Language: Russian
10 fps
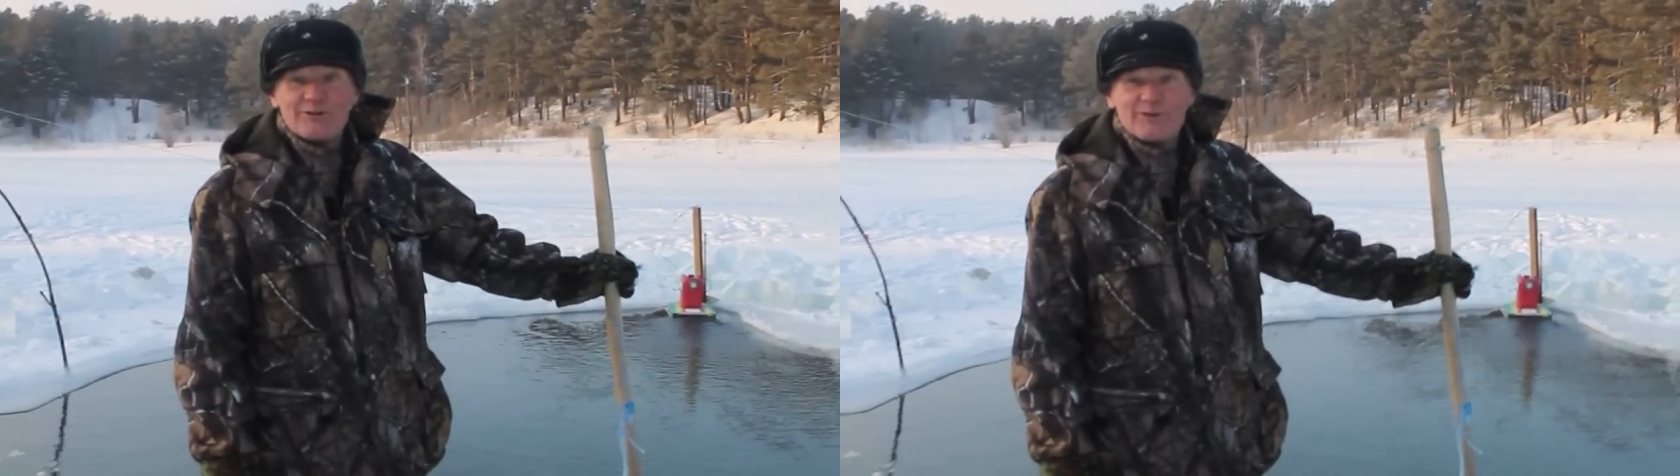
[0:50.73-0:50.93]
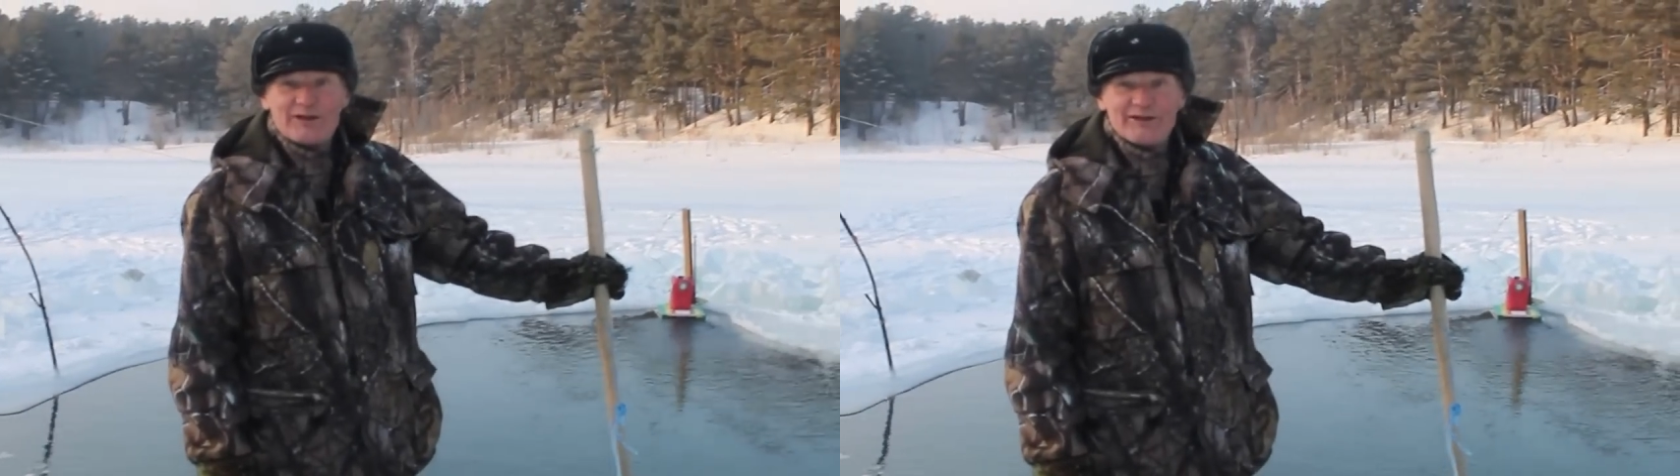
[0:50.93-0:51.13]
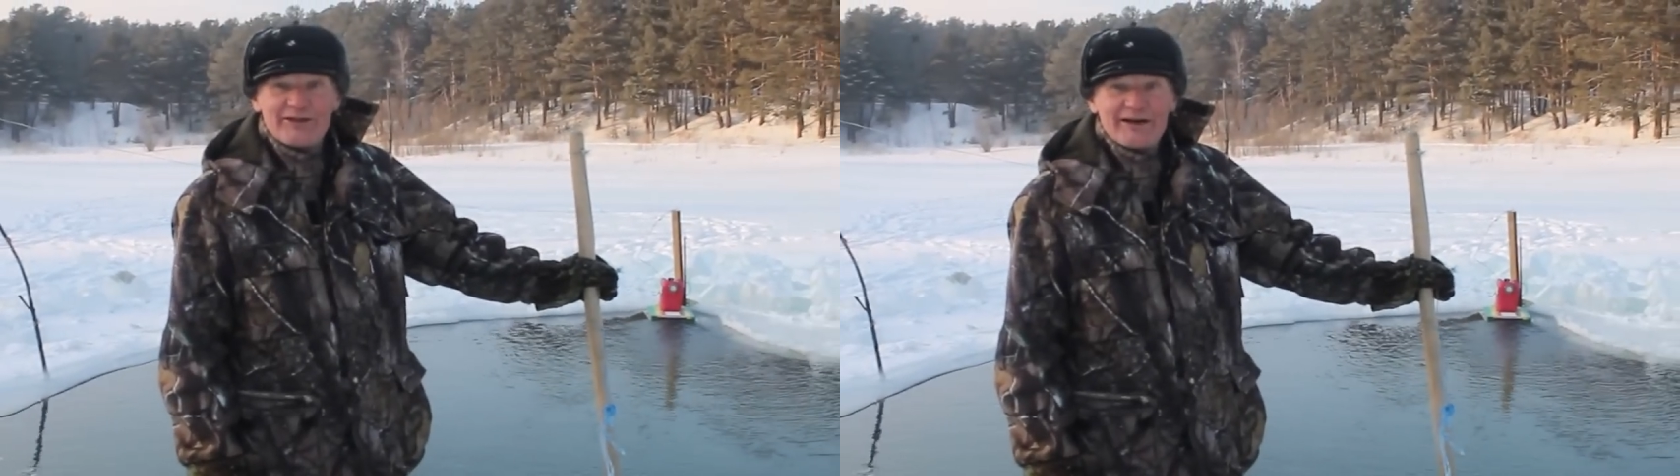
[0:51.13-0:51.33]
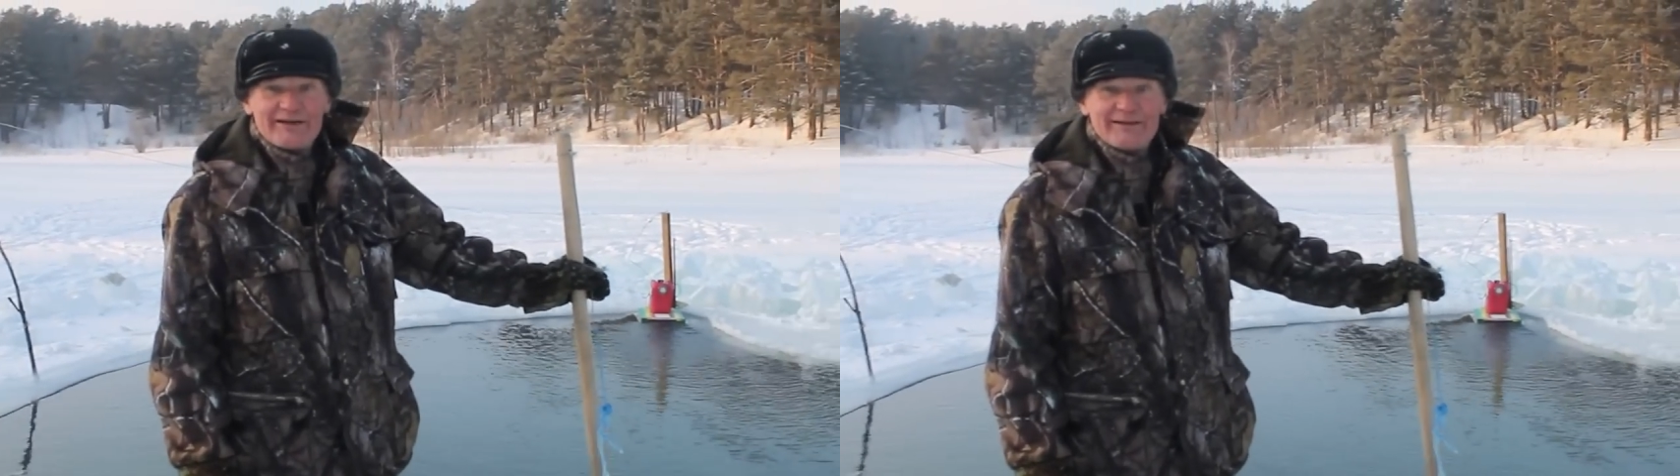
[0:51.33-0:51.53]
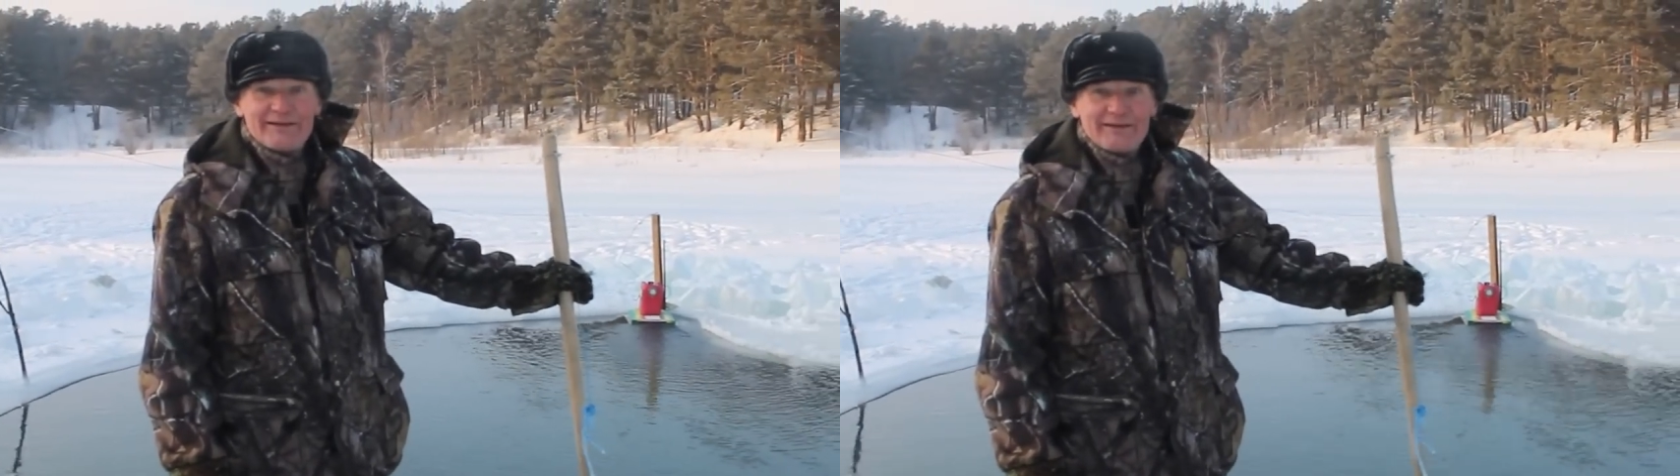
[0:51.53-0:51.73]
около дна,
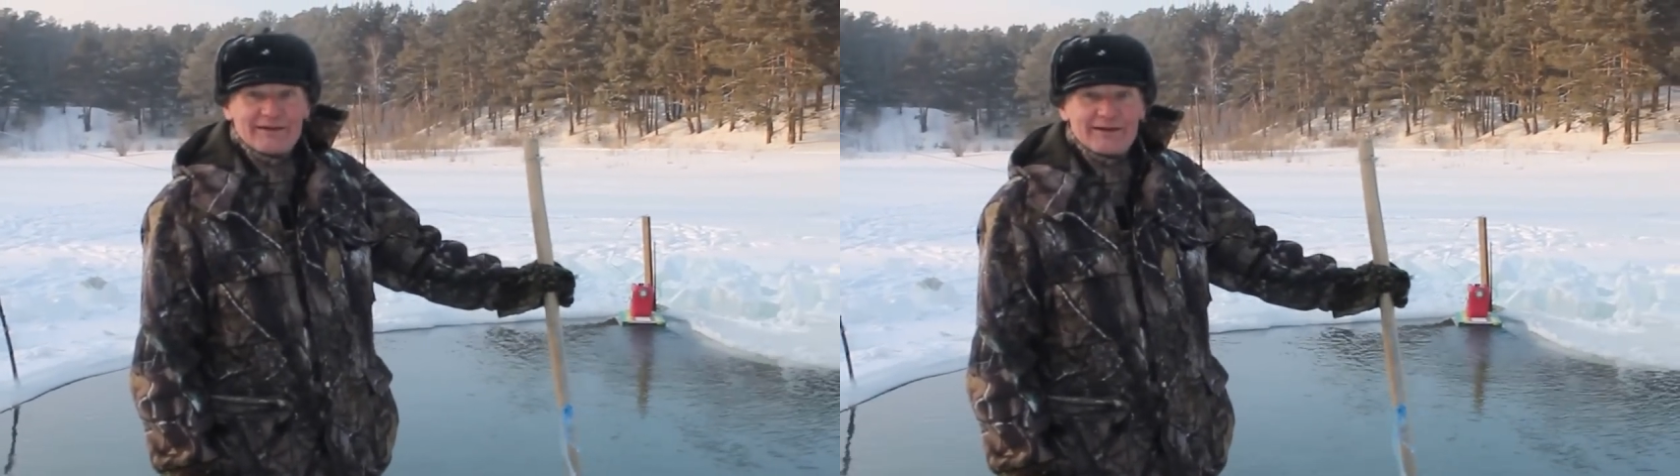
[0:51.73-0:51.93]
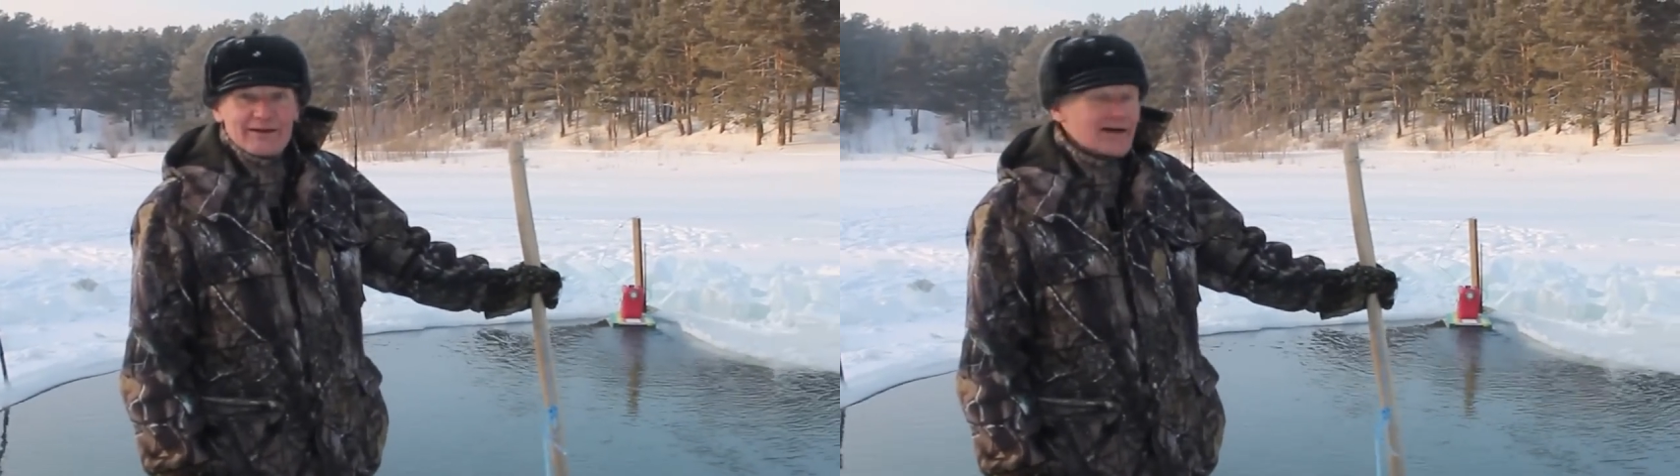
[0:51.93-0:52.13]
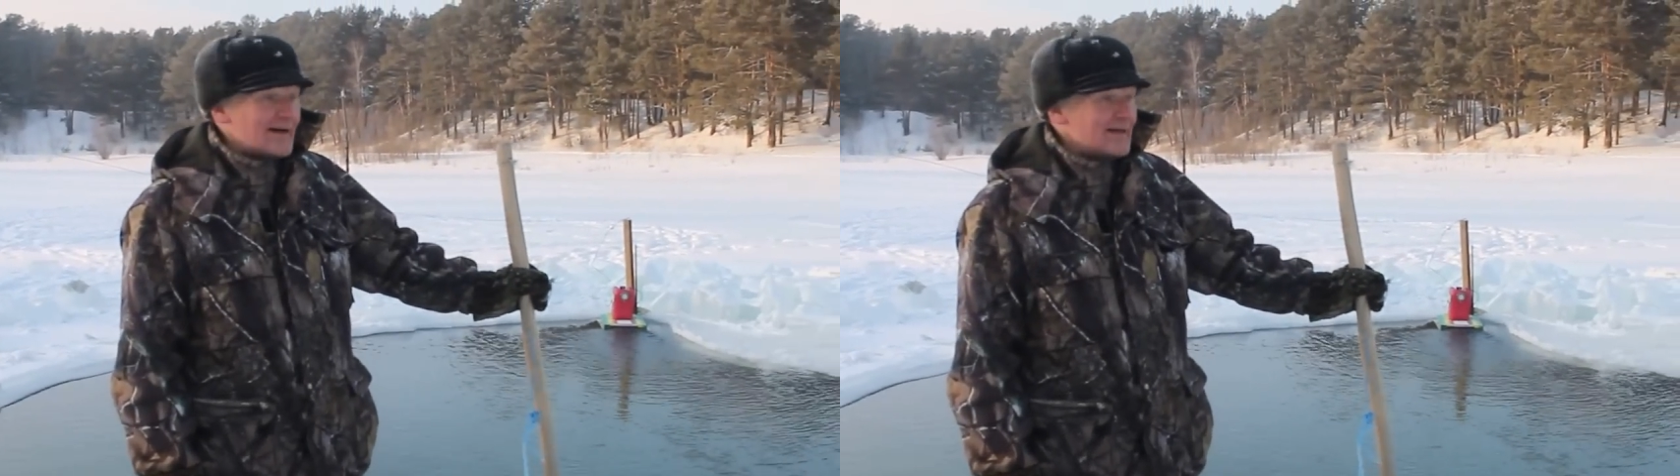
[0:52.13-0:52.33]
а